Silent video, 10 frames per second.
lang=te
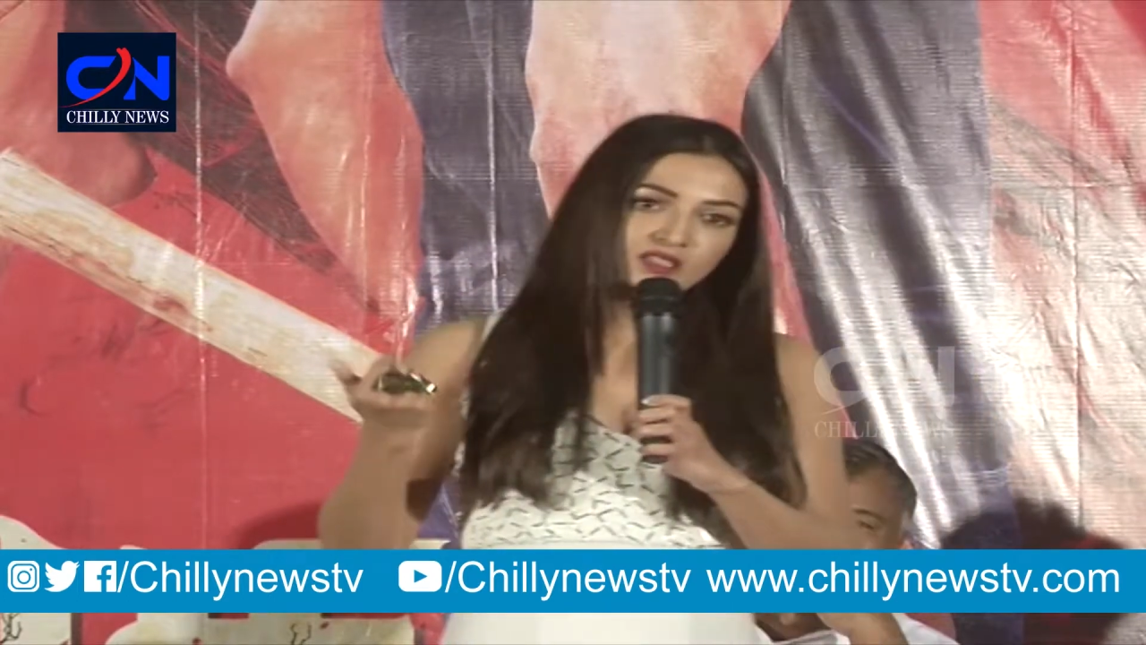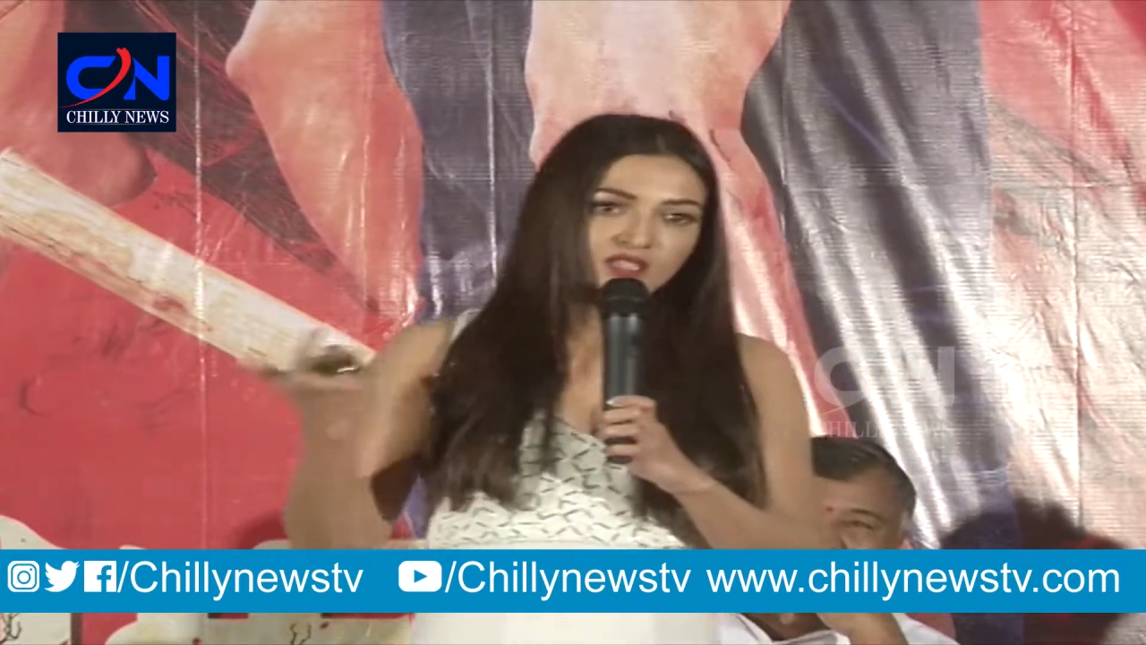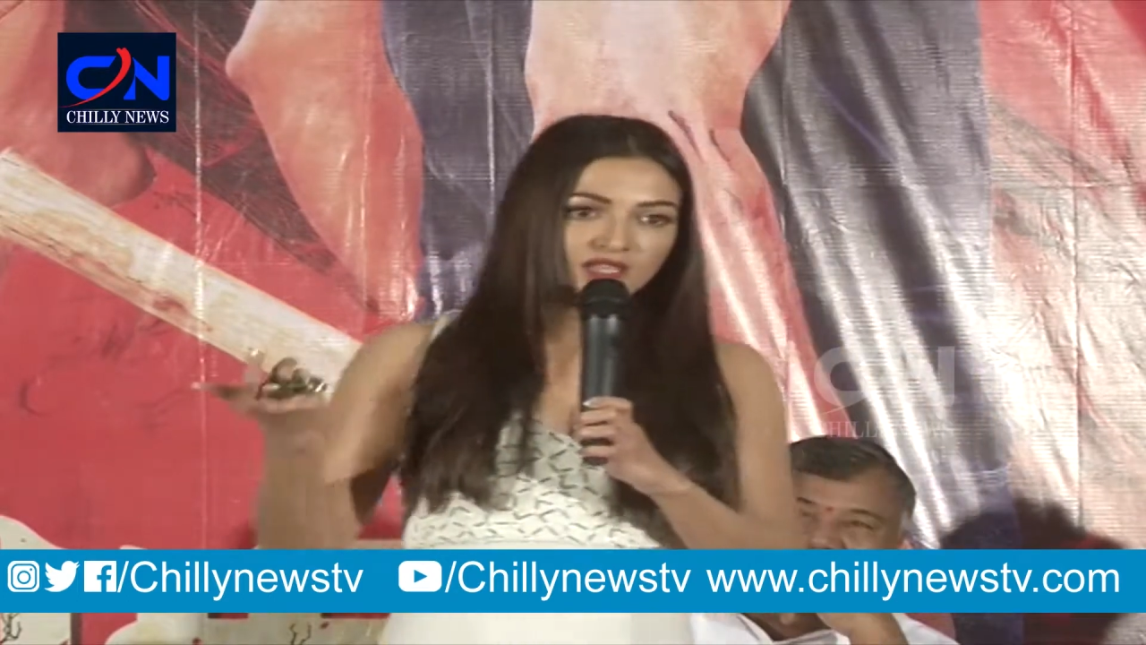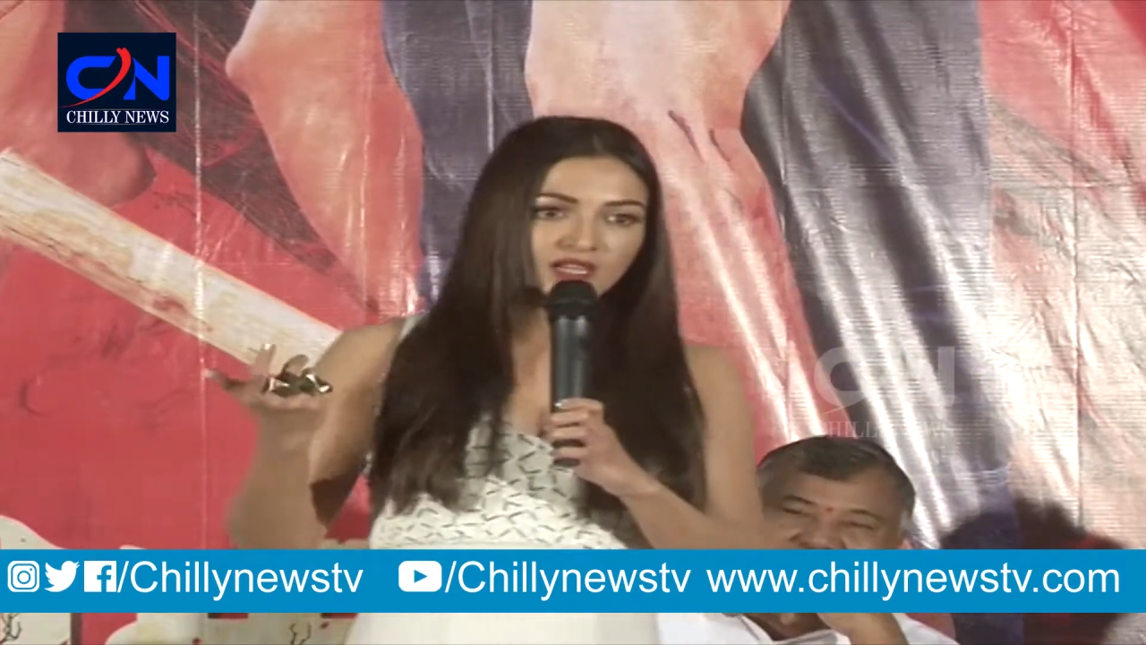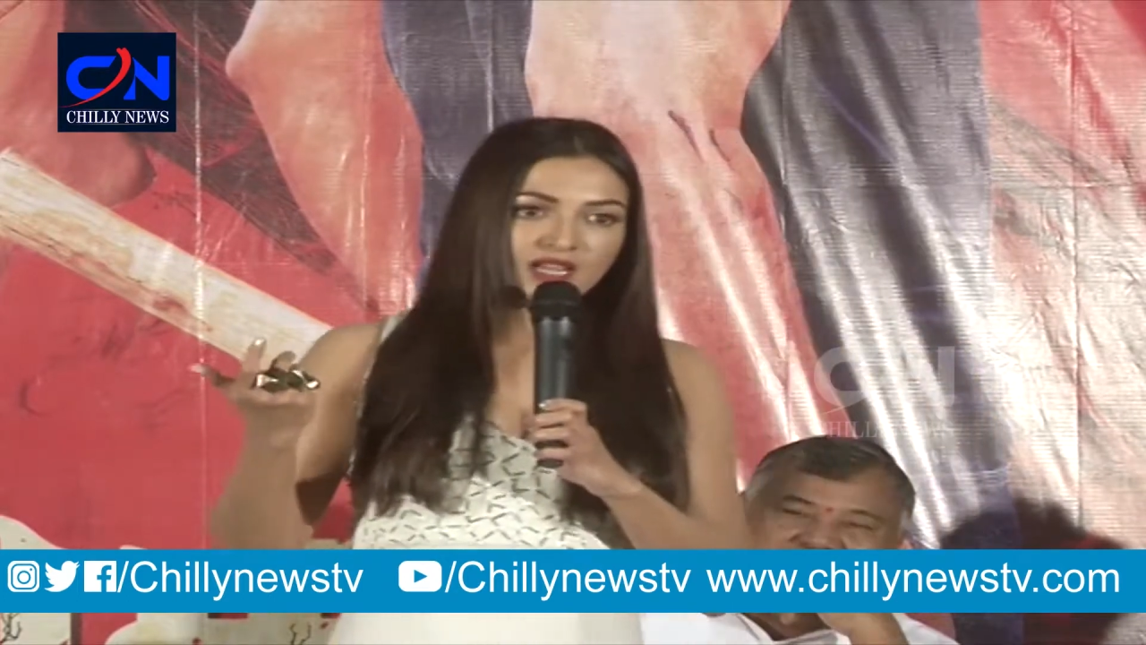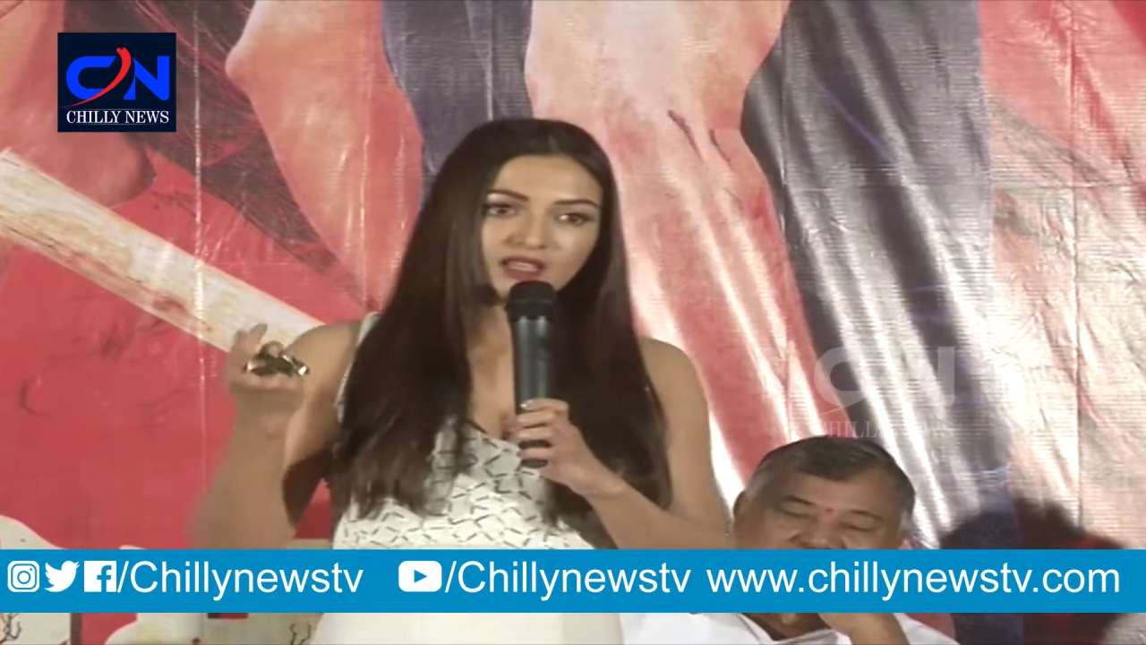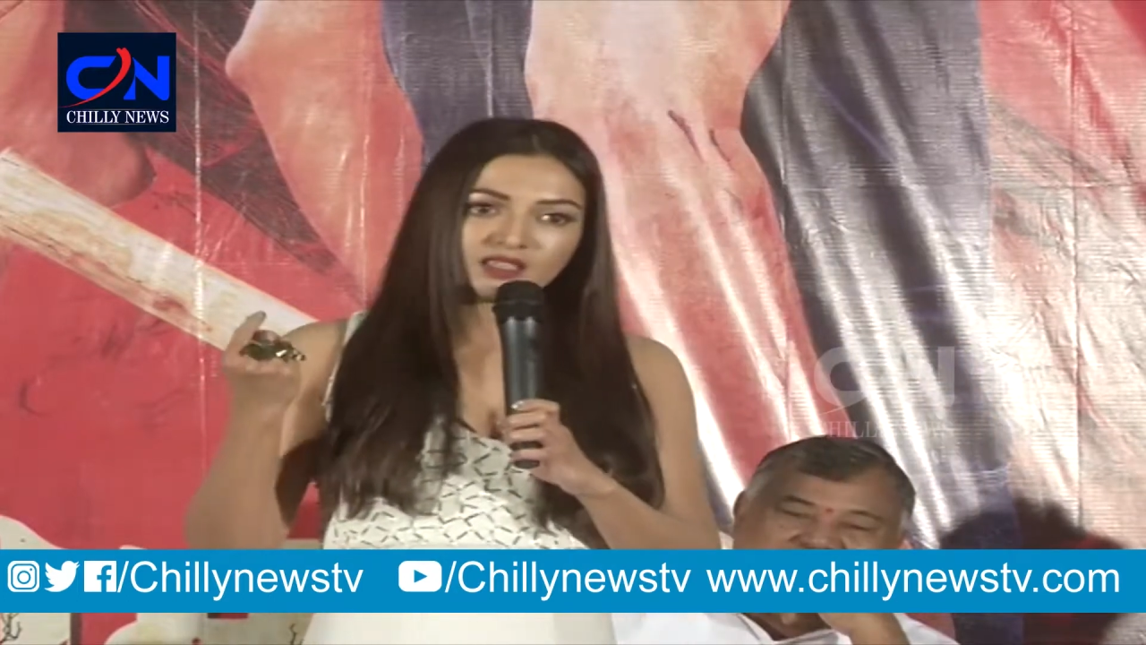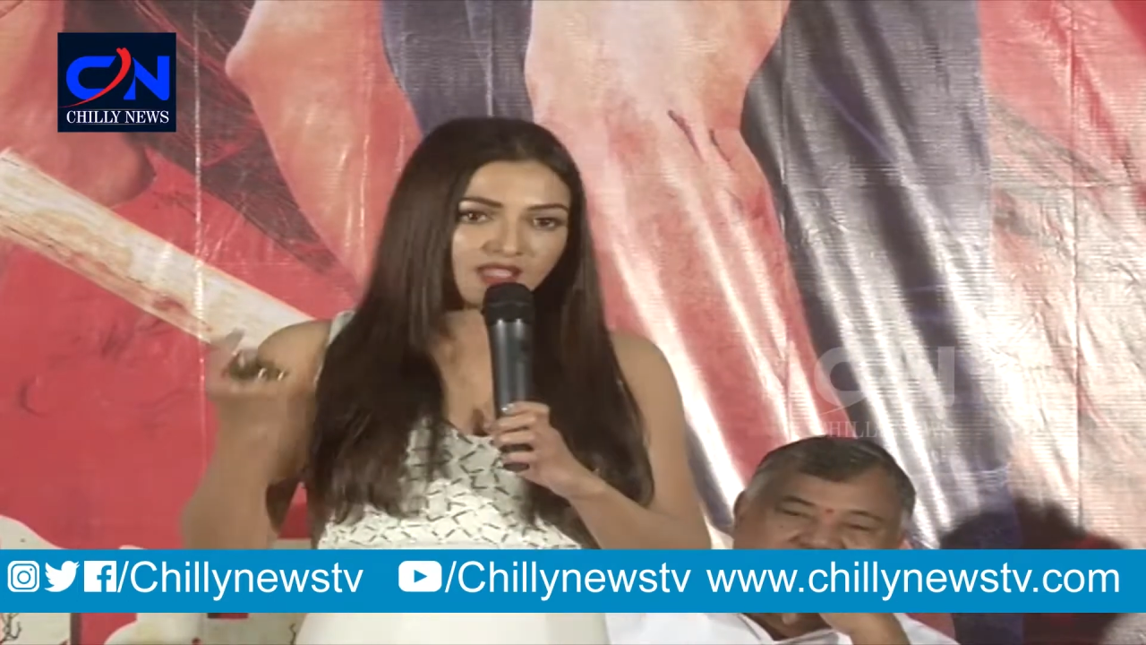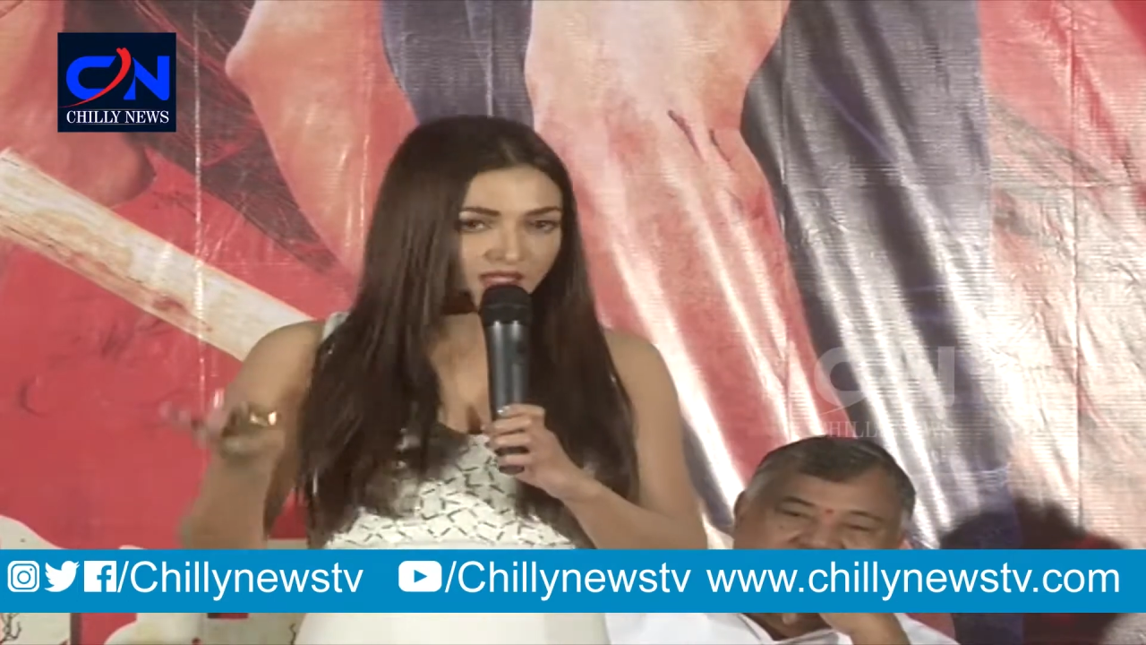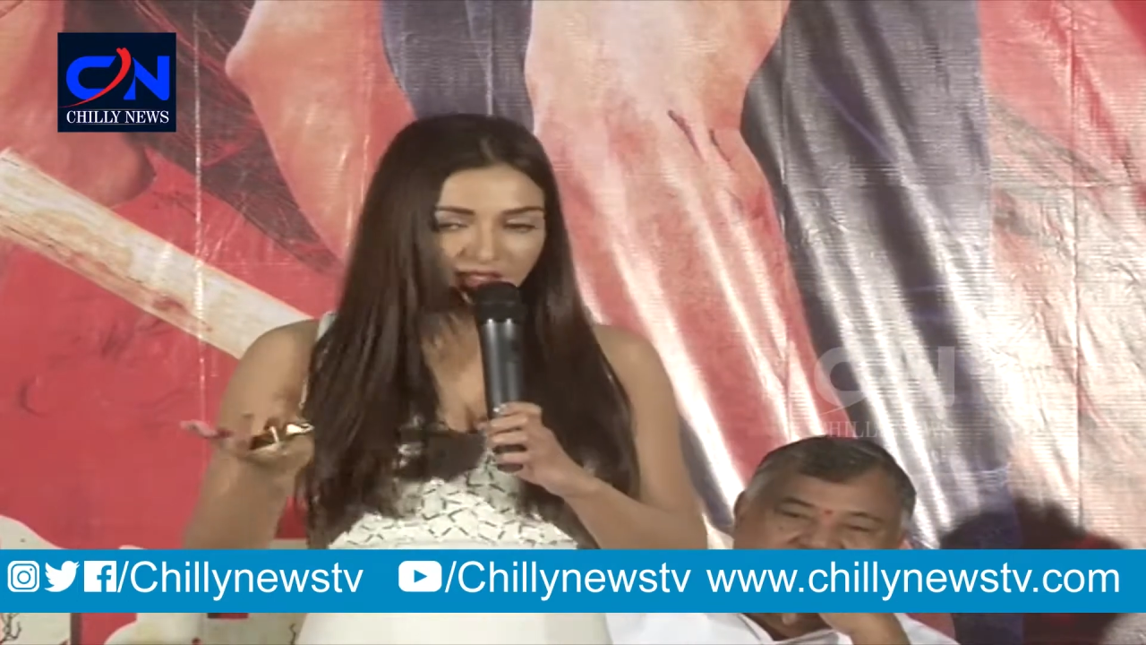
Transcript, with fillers: చేయడానికి